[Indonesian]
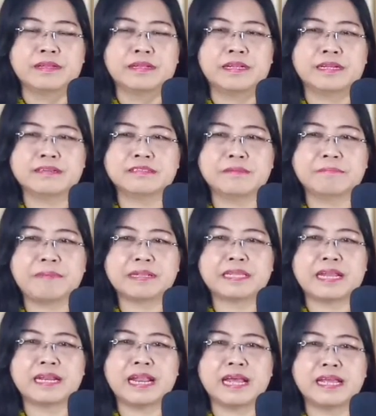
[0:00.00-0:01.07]
Di
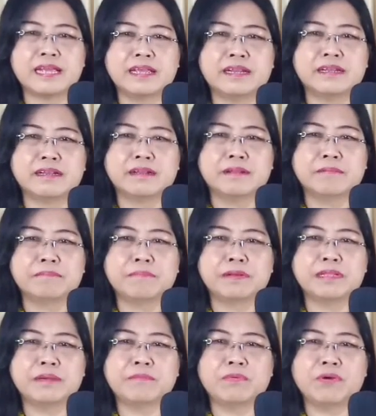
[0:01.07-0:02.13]
kesempatan lain,
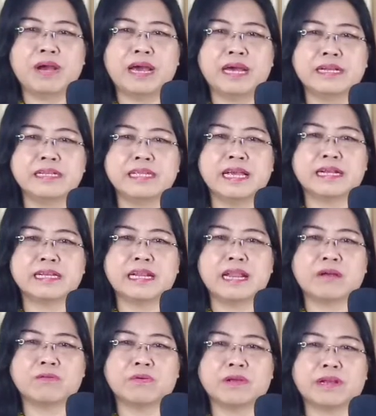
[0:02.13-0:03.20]
penyembuhan yang
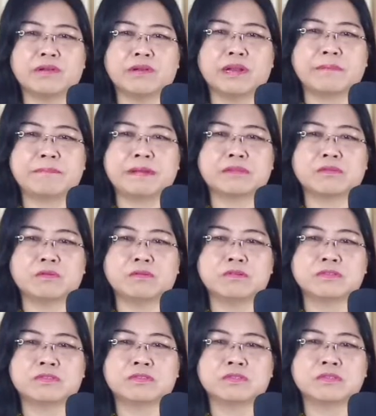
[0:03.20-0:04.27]
dilakukan oleh
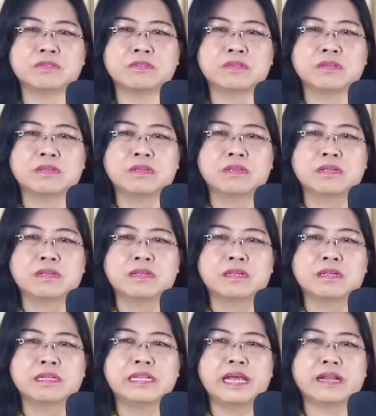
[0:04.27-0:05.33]
Petrus
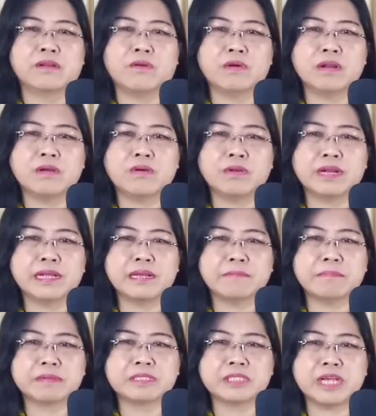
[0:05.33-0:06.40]
dan orang-orang yang
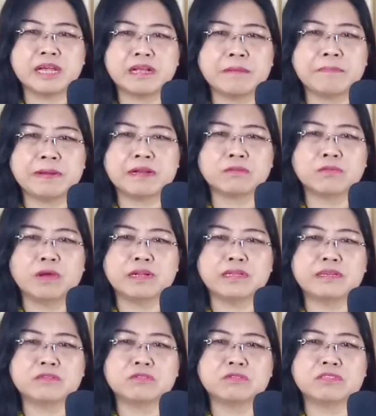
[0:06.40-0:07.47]
percaya kepada Tuhan
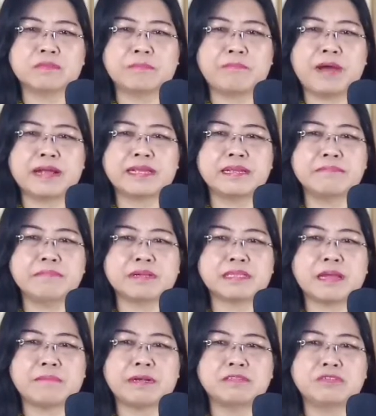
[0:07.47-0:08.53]
Yesus semakin
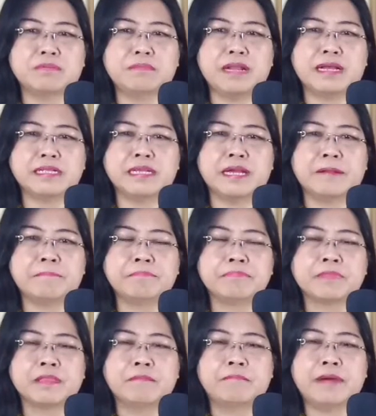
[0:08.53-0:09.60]
bertambah jumlahnya,
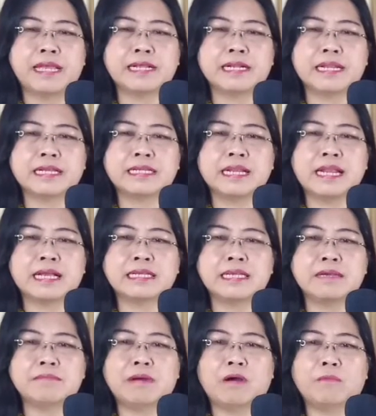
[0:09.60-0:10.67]
baik
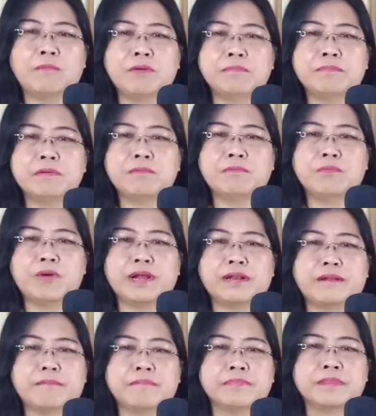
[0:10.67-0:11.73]
laki-laki maupun perempuan.